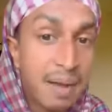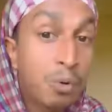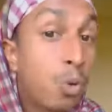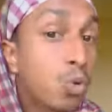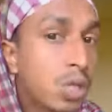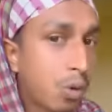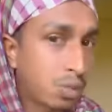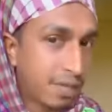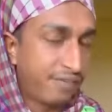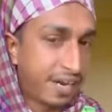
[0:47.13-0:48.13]
কাম কোনোটা
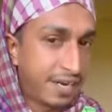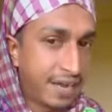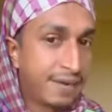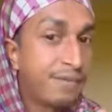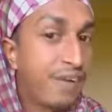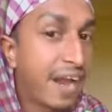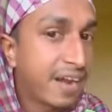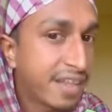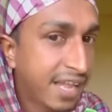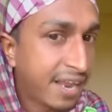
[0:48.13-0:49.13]
করতাম পারি না
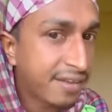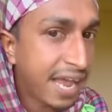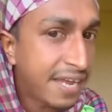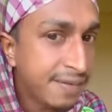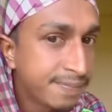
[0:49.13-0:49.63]
ফ্যানটা সাইরে যাই